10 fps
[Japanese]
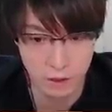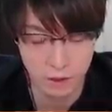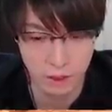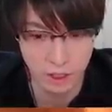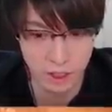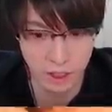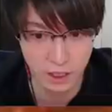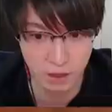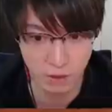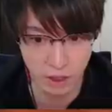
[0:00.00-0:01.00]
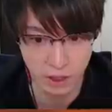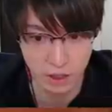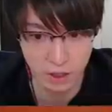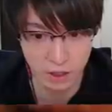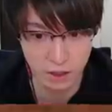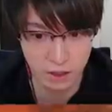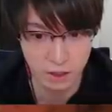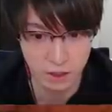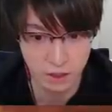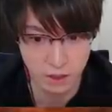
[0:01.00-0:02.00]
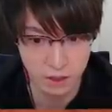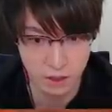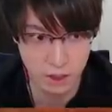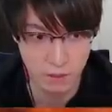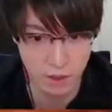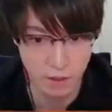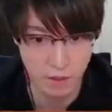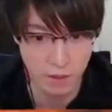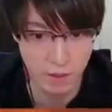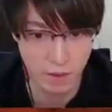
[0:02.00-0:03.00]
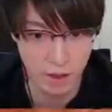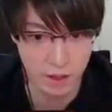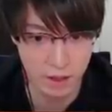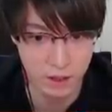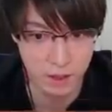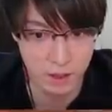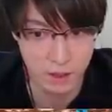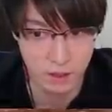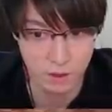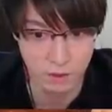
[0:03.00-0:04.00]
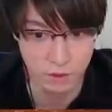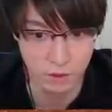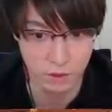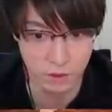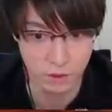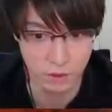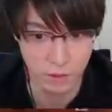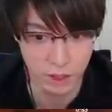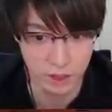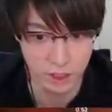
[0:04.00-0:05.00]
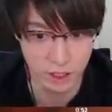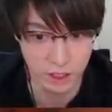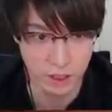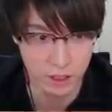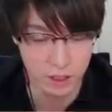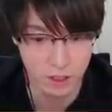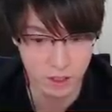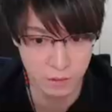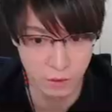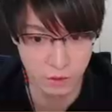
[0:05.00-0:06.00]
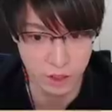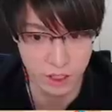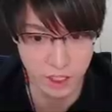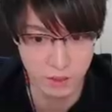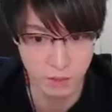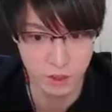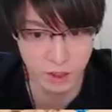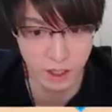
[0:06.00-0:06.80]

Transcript: 逃げられっか、これ。やばいやばいやばいやばい。ぐるぐるぐるぐる回って。この左もいるな。